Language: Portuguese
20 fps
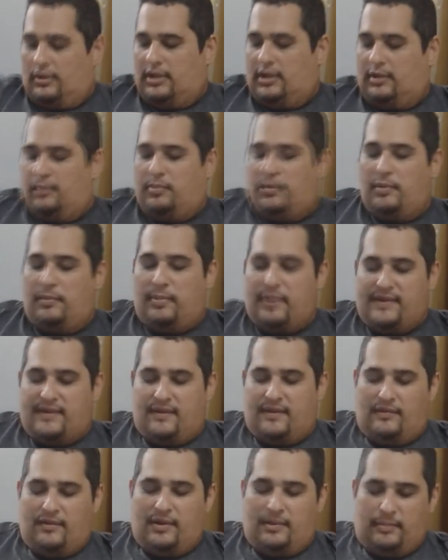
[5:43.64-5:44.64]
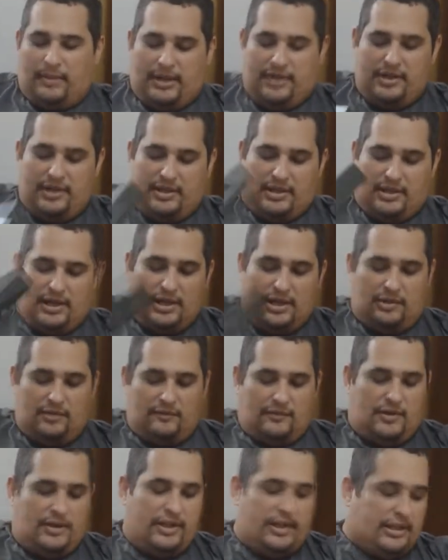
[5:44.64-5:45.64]
Aí depois o Pedro se vira pra ajeitar, que
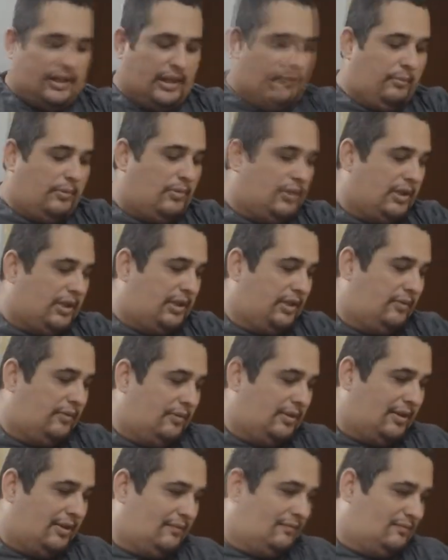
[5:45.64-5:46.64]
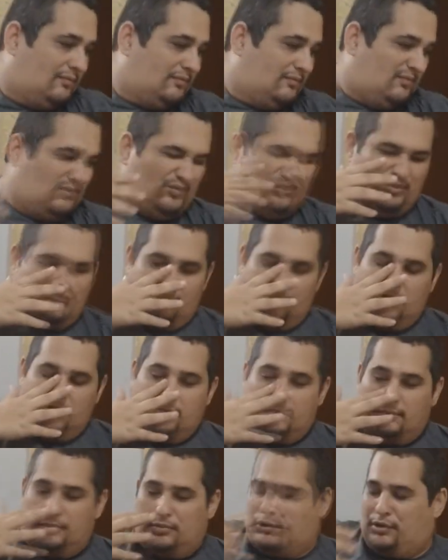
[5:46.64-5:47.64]
não vai ajeitar porra nenhuma.
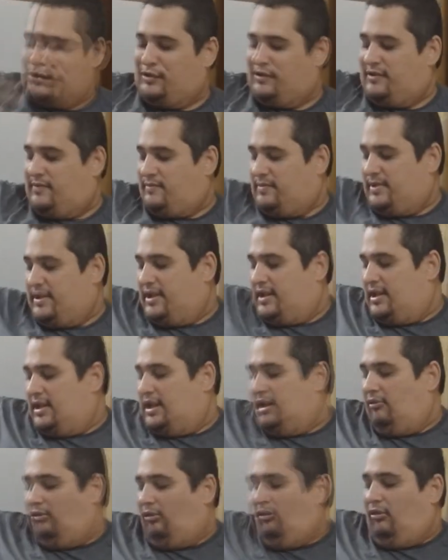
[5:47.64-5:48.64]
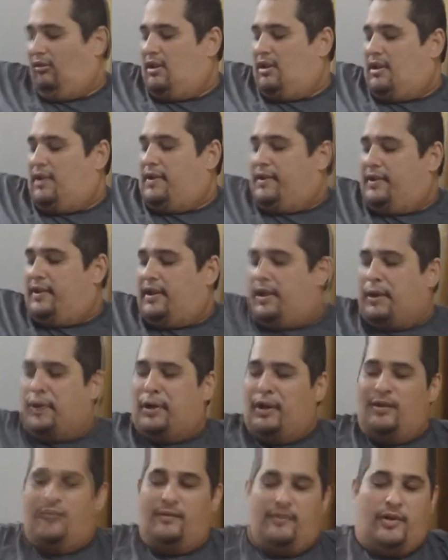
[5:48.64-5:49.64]
Boa sorte para ele. E
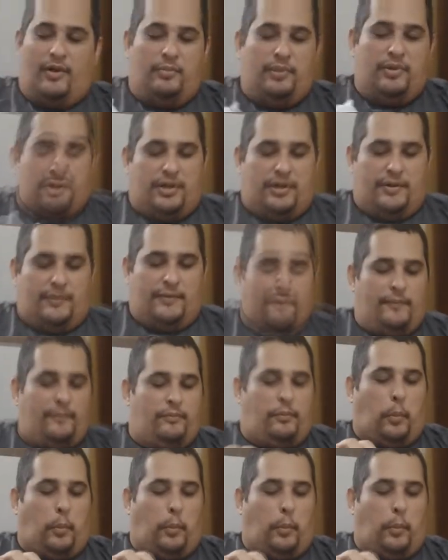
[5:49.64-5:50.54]
agora vamos ver o bichão.